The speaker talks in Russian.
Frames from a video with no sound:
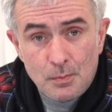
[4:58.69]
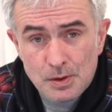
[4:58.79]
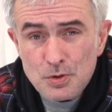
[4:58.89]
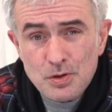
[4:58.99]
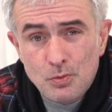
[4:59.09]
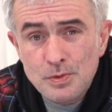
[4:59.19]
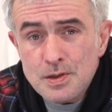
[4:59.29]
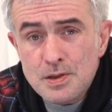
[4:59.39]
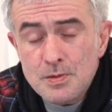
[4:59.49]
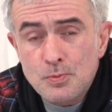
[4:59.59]
Потому что у
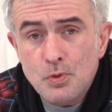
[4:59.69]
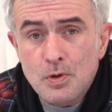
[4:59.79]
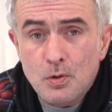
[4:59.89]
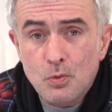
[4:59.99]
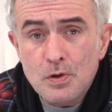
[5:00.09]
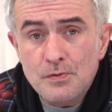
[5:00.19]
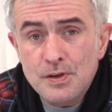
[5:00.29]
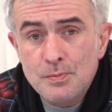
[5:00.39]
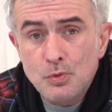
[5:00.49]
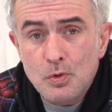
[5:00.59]
нас есть много
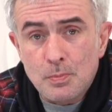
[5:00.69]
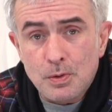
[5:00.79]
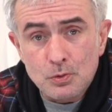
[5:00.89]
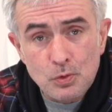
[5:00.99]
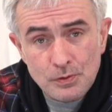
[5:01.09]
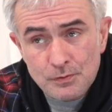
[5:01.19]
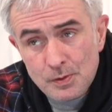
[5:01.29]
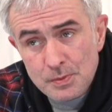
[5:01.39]
уровней, много подходов к